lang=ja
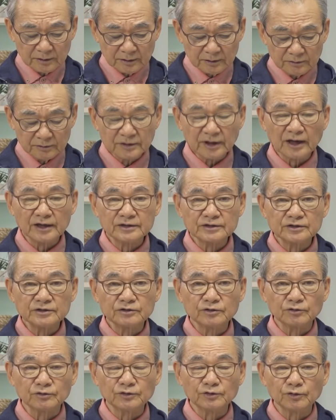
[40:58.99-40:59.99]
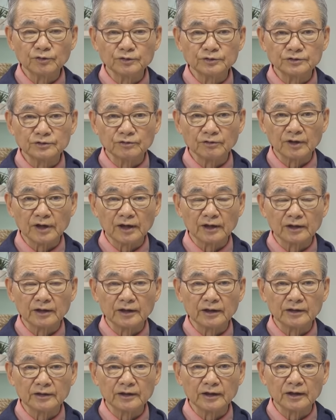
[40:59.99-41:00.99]
ユダヤ人と異邦人の関
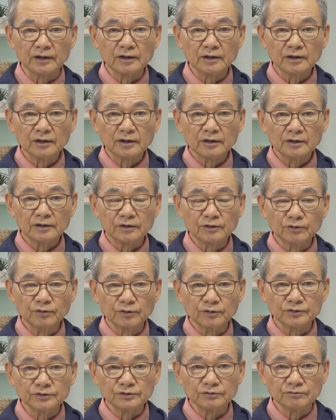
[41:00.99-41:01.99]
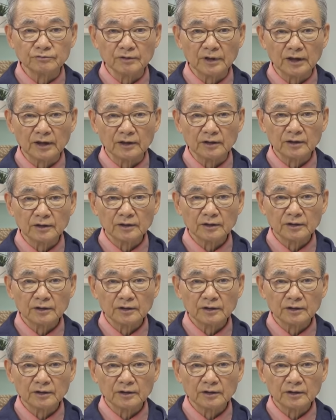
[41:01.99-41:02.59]
係で、異邦人は